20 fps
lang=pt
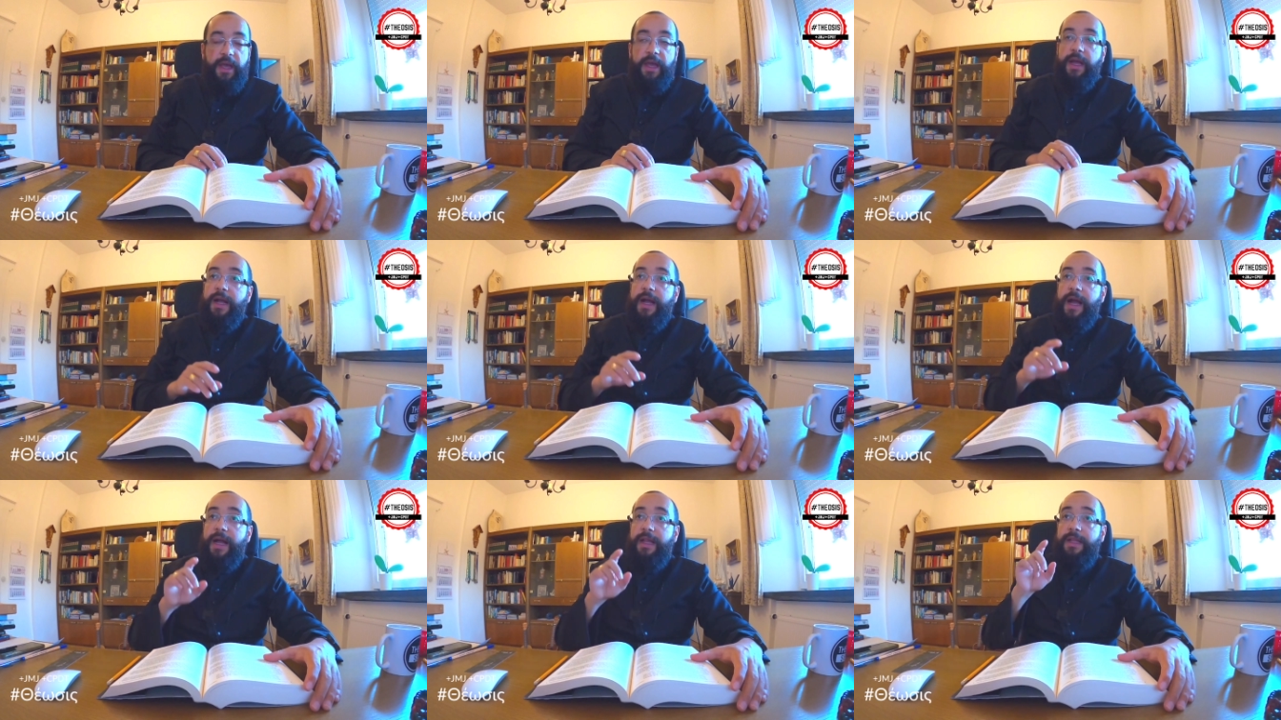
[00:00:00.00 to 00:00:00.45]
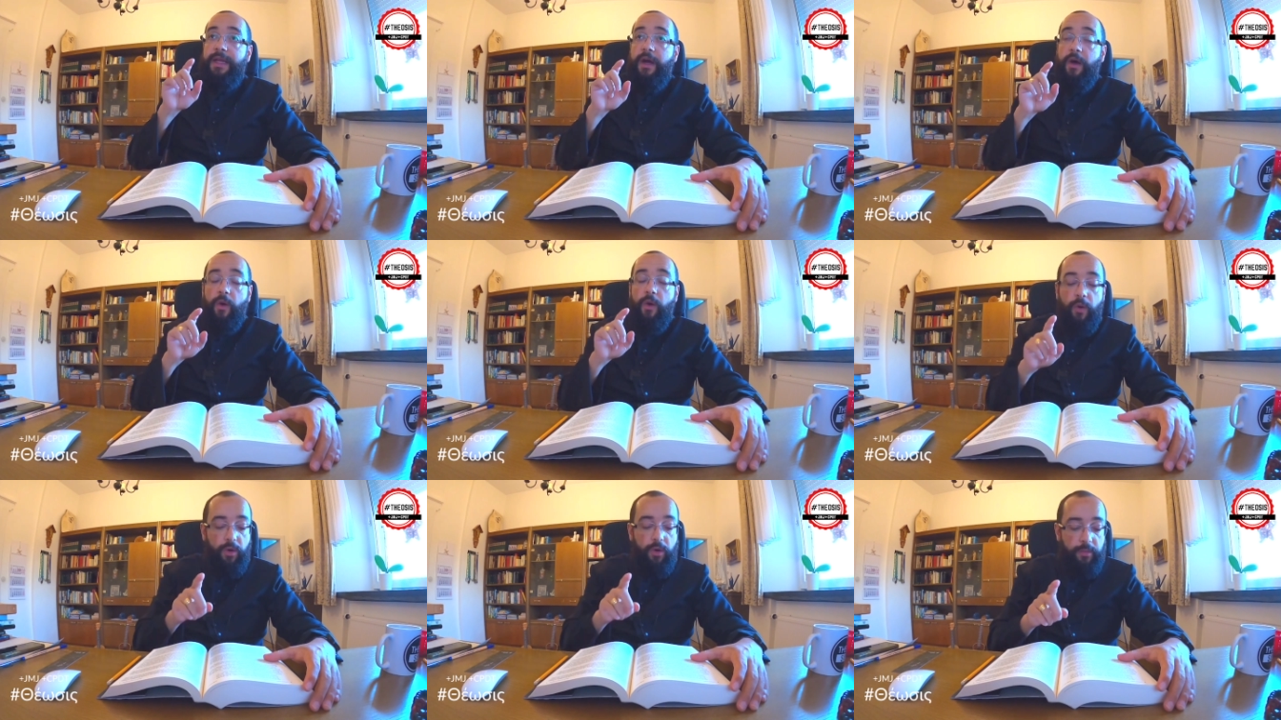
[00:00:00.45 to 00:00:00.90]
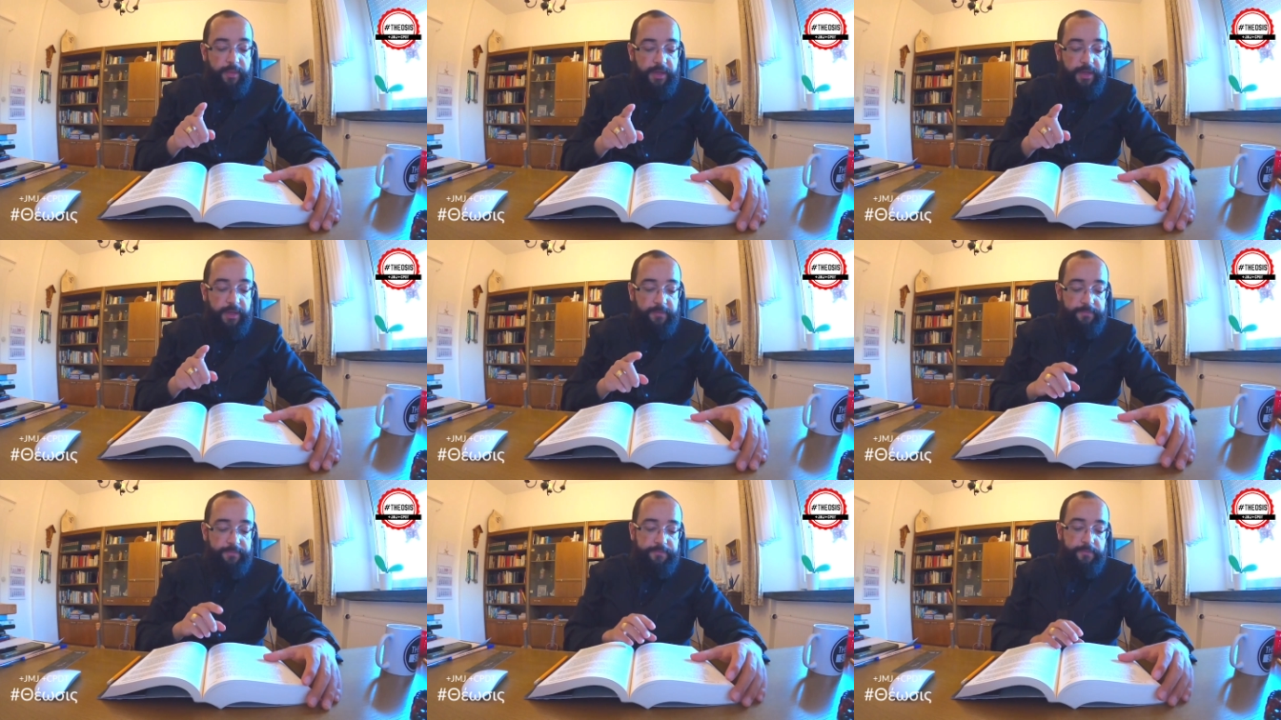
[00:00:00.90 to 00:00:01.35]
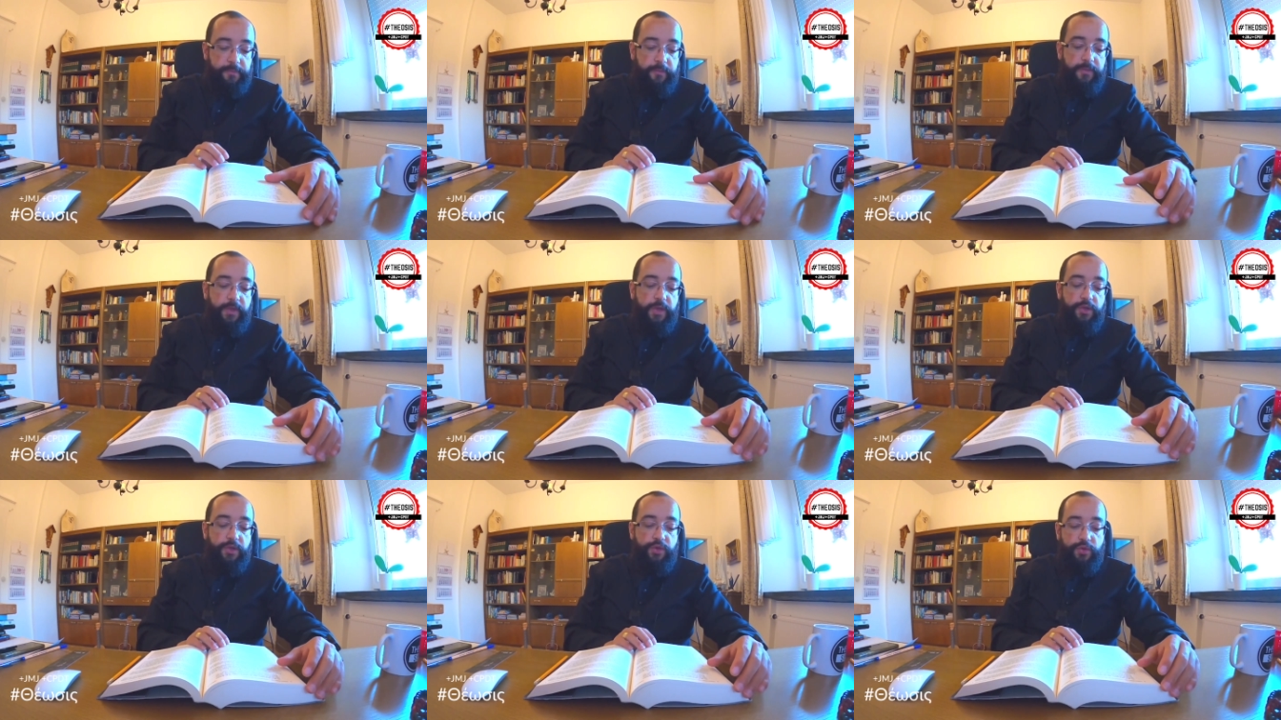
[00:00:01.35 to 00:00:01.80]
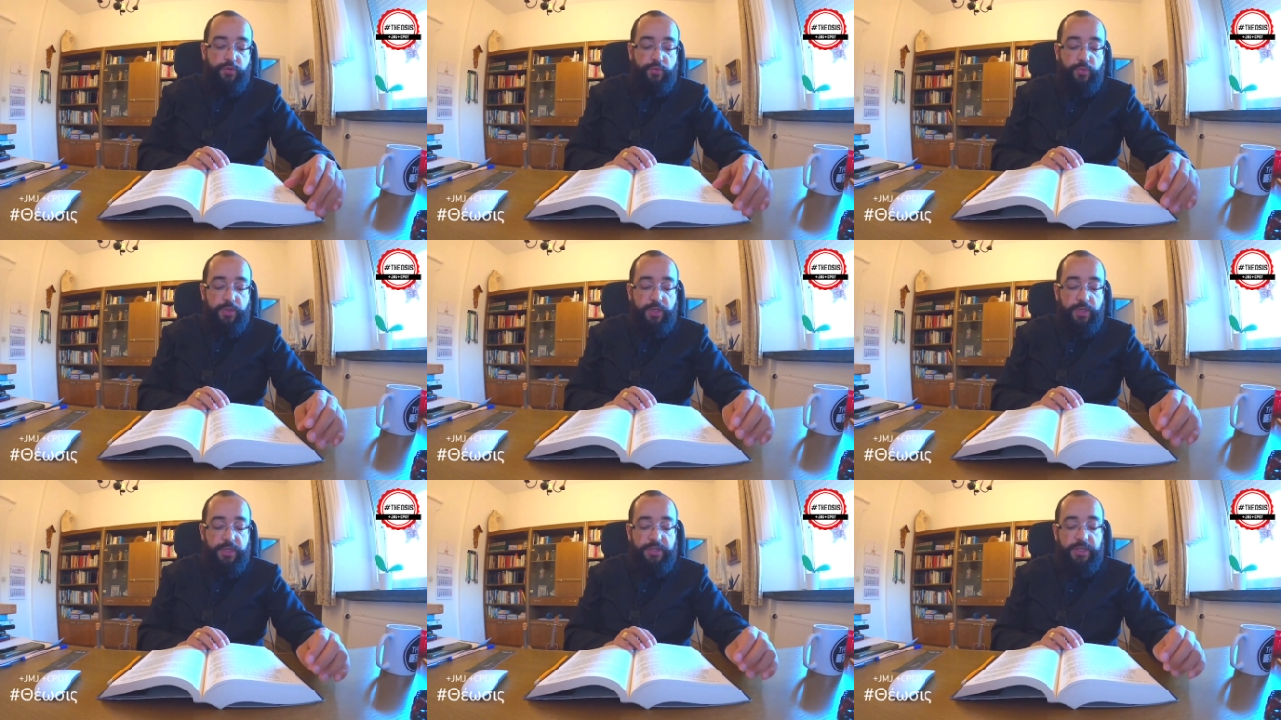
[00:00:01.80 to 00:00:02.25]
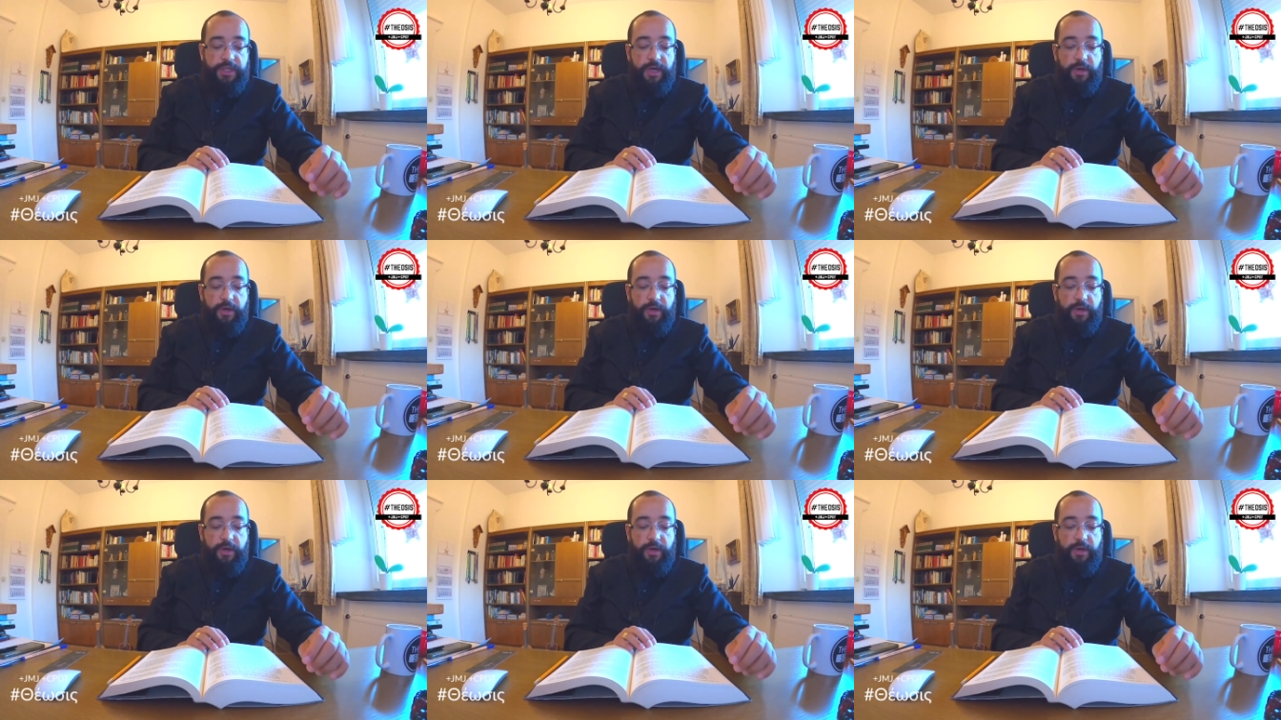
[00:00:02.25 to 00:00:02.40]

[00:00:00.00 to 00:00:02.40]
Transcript: Cada homem julga de,